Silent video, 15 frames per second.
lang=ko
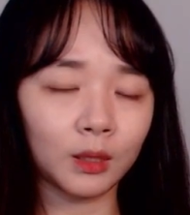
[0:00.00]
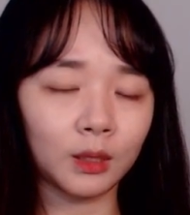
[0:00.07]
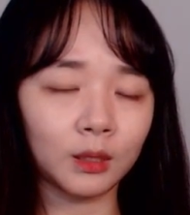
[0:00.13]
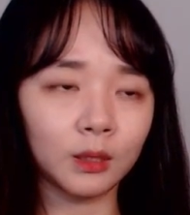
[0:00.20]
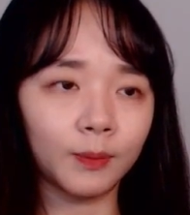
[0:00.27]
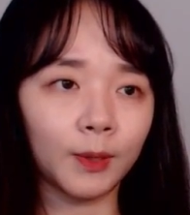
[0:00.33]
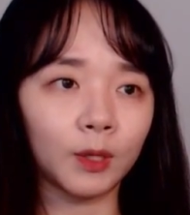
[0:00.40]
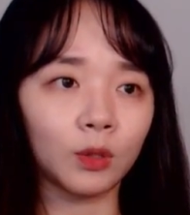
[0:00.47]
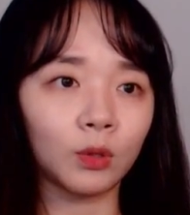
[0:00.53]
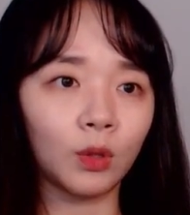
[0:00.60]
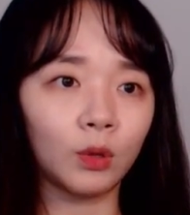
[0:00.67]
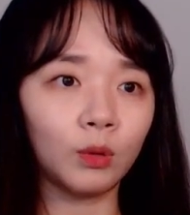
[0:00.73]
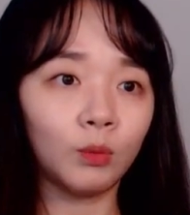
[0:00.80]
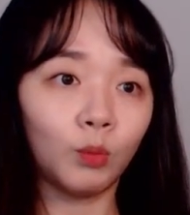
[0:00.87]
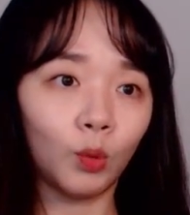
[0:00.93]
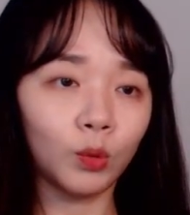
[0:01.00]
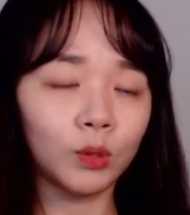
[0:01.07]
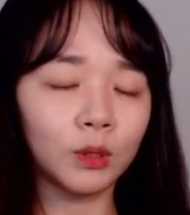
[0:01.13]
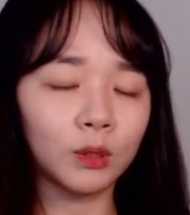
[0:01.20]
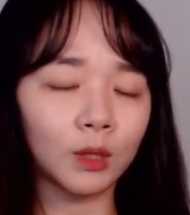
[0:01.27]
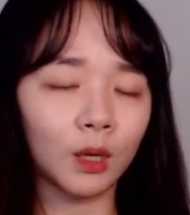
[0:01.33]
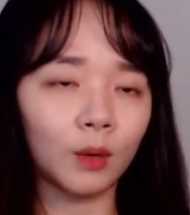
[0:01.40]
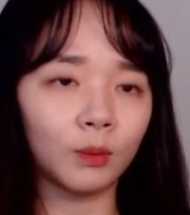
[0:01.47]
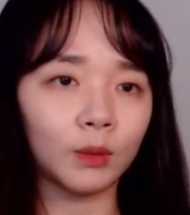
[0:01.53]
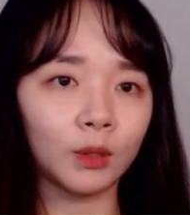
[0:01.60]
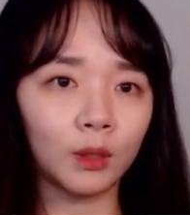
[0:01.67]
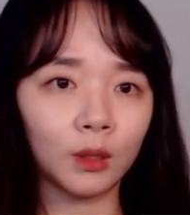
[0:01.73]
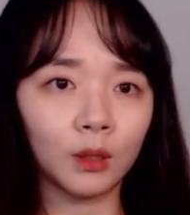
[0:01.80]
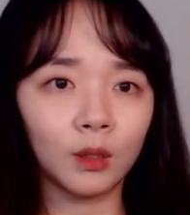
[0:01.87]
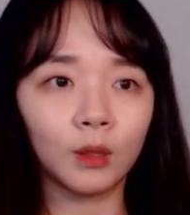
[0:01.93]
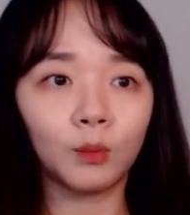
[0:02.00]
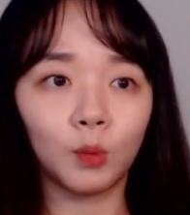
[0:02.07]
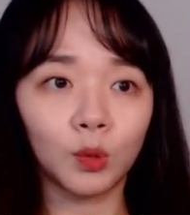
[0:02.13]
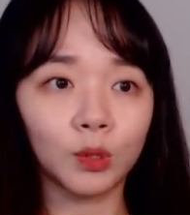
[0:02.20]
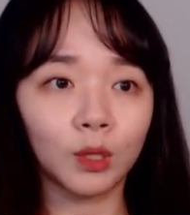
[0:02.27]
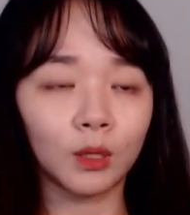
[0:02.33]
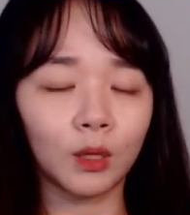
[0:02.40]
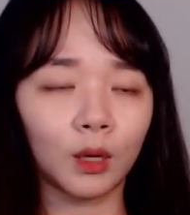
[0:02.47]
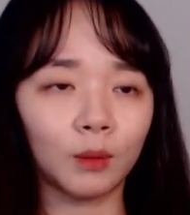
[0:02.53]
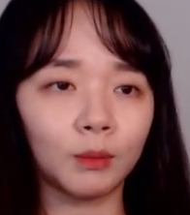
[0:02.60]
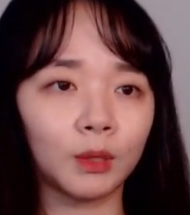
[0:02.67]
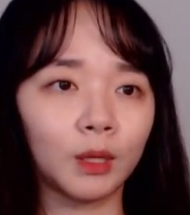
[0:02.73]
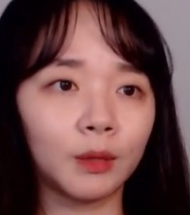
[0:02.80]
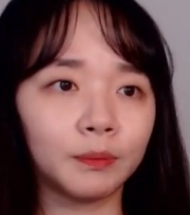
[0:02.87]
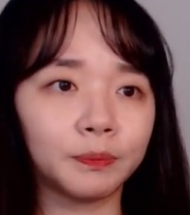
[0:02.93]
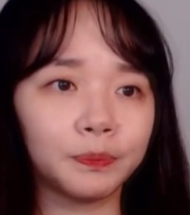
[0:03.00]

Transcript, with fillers: 이 집에 있던 모든 사람들이 몰살당합니다.